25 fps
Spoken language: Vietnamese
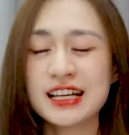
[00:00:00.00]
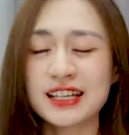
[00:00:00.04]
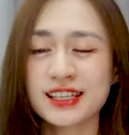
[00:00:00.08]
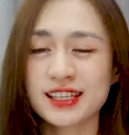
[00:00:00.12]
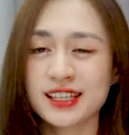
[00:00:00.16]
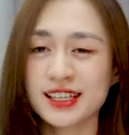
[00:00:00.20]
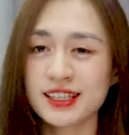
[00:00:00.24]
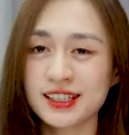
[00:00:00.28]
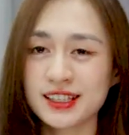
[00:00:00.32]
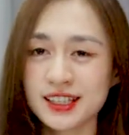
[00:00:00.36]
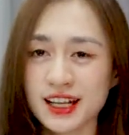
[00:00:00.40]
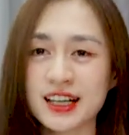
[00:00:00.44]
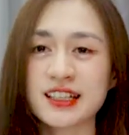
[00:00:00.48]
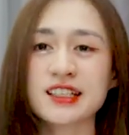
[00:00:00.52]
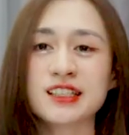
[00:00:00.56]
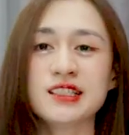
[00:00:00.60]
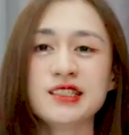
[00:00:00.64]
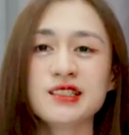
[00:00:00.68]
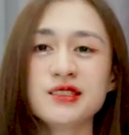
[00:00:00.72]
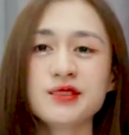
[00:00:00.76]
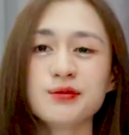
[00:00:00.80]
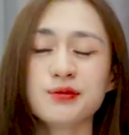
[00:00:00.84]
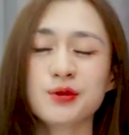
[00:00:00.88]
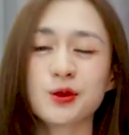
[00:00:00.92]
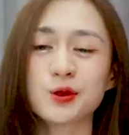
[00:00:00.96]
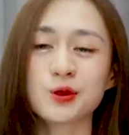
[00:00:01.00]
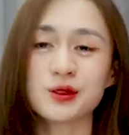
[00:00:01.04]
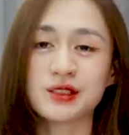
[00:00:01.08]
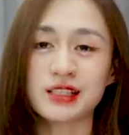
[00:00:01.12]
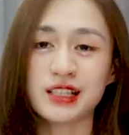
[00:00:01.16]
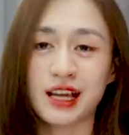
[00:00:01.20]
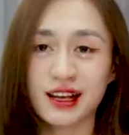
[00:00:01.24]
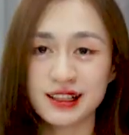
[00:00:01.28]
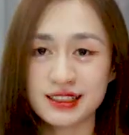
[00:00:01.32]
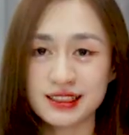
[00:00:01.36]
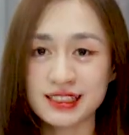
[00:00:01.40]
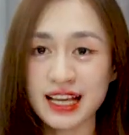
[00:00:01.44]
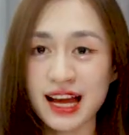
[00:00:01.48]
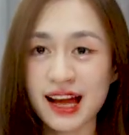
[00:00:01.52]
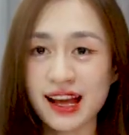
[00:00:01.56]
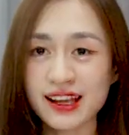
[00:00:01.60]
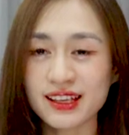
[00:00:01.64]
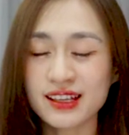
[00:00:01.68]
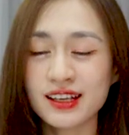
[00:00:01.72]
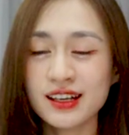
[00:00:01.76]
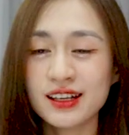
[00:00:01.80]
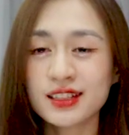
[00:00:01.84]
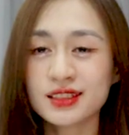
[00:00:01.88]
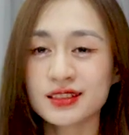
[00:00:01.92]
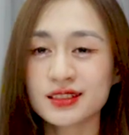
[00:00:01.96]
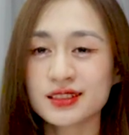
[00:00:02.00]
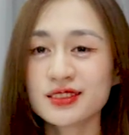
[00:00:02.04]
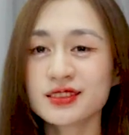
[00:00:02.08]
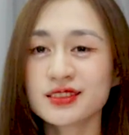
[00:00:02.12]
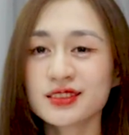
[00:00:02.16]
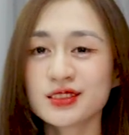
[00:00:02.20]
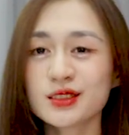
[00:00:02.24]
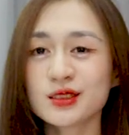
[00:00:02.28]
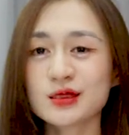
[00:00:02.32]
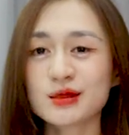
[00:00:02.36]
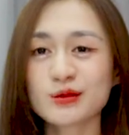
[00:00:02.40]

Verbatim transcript: khi thấy một chàng trai cưng đựng